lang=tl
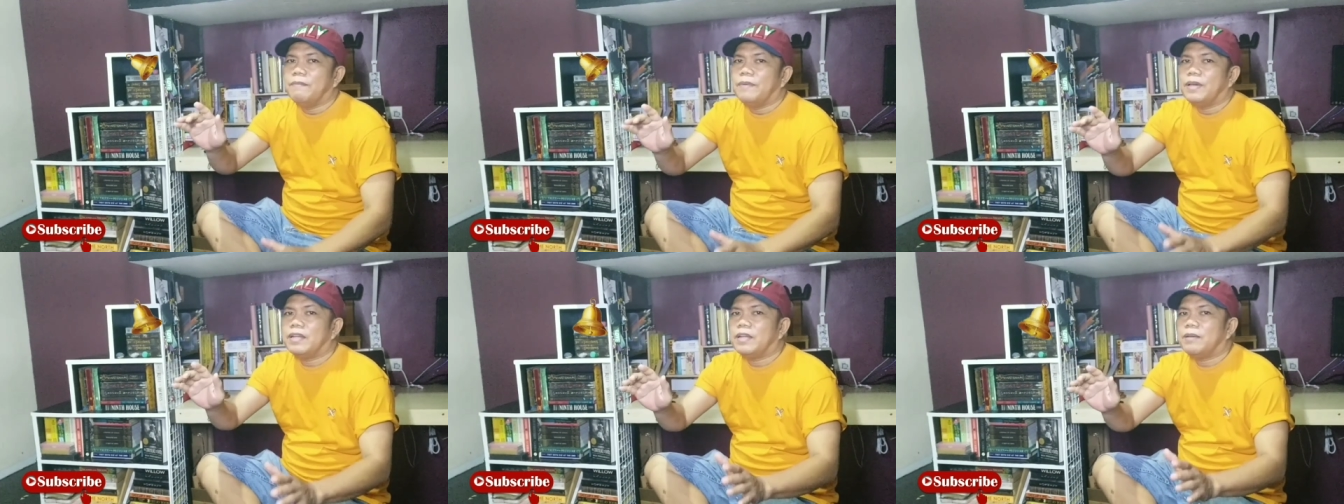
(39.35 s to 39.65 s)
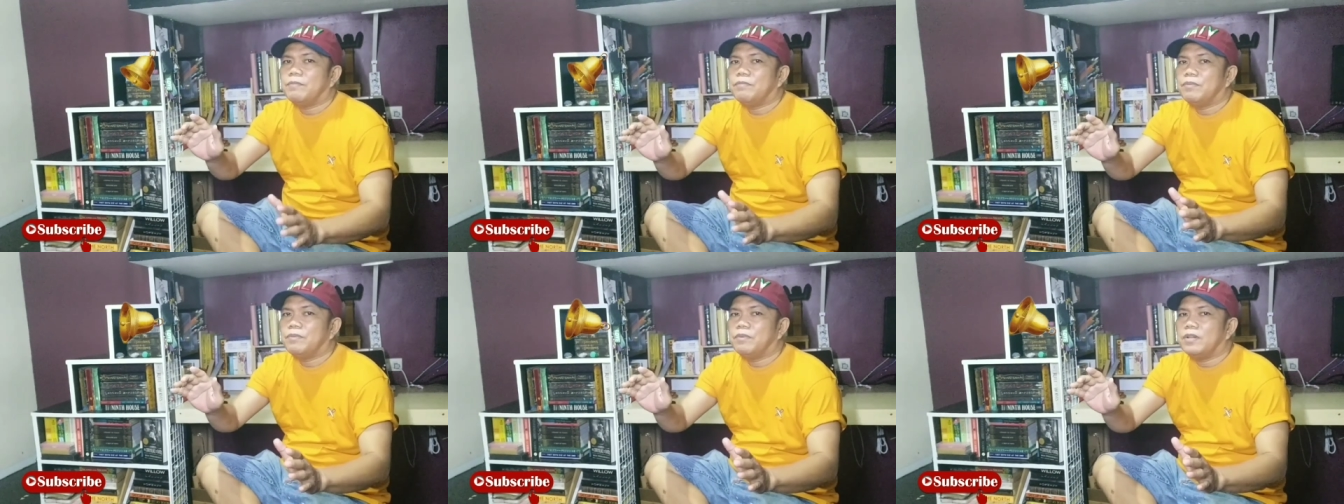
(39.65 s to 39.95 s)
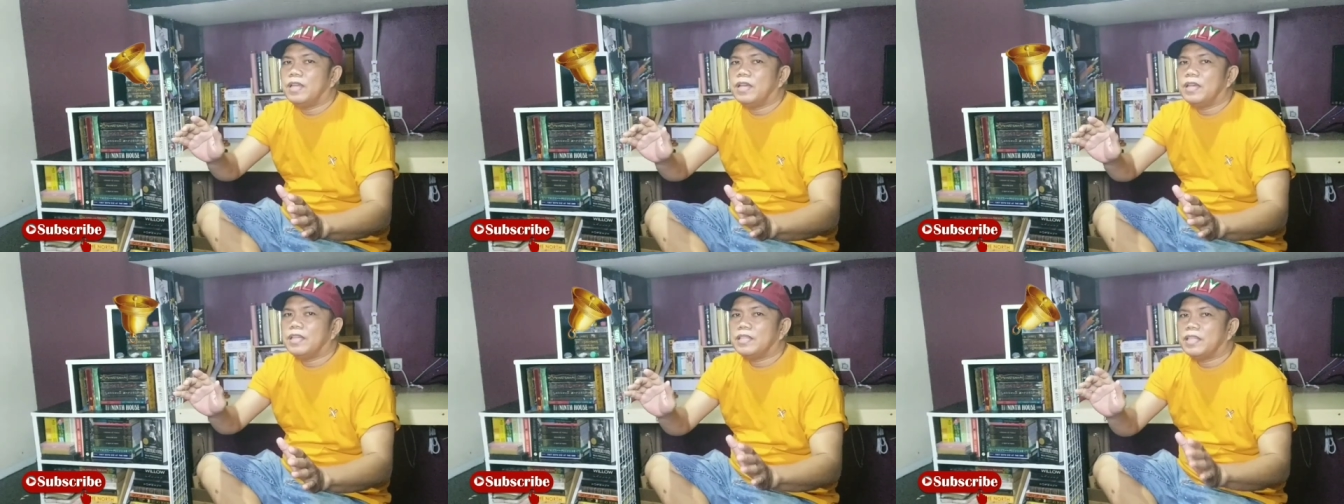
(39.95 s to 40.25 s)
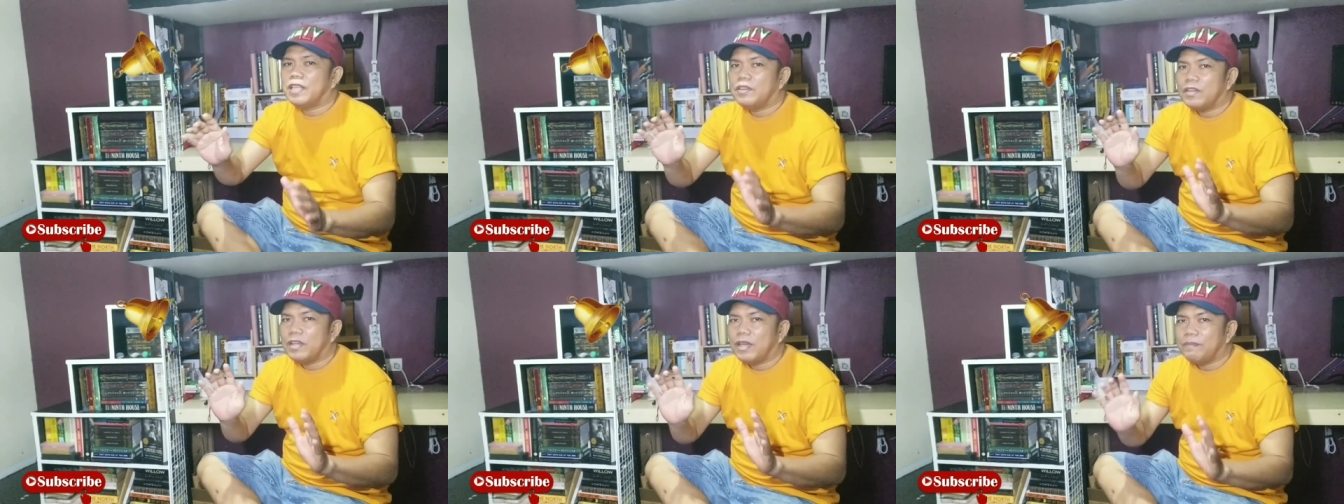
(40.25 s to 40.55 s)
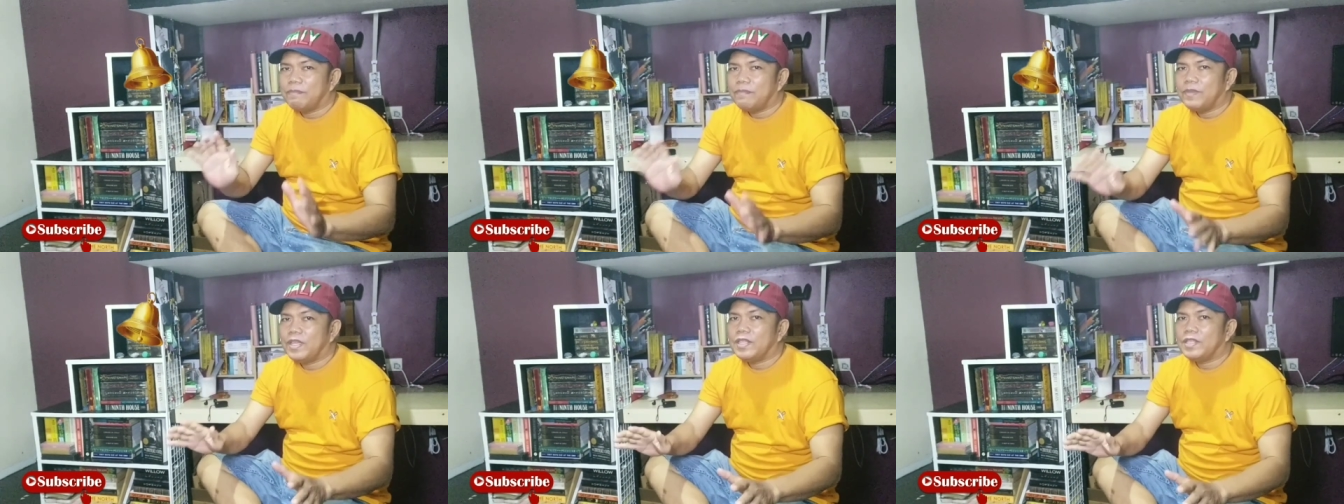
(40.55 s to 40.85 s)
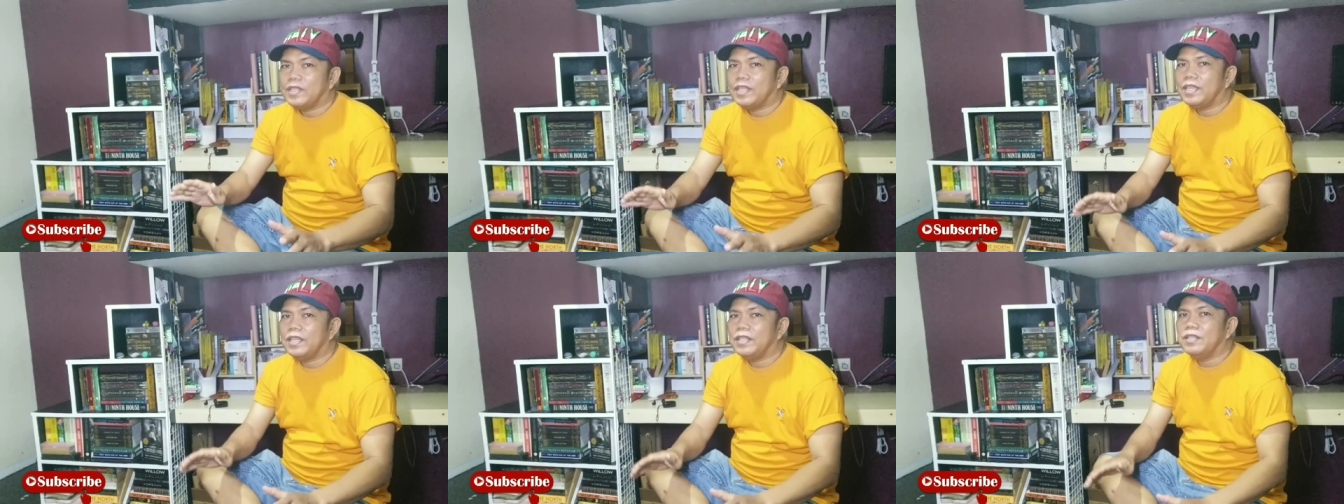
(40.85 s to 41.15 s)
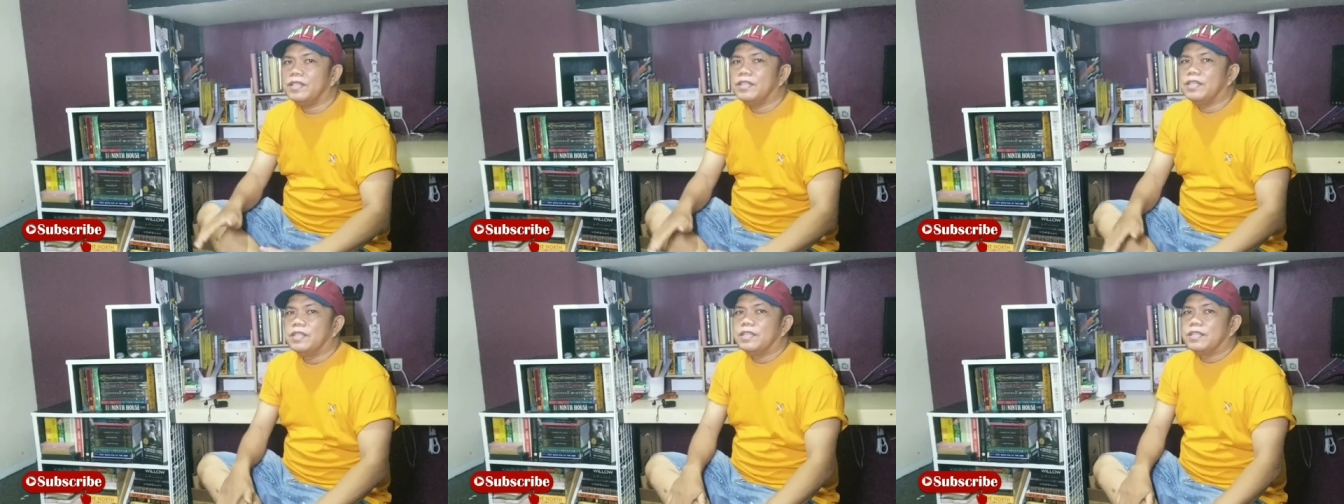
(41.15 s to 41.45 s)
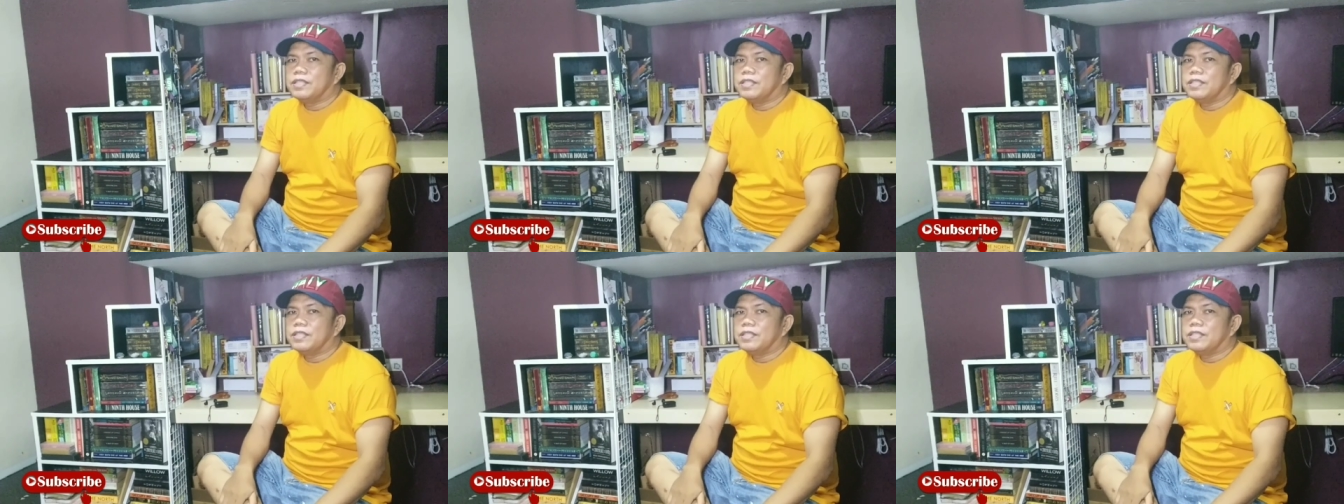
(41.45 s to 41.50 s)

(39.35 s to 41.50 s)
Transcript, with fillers: para po lagi tayong updated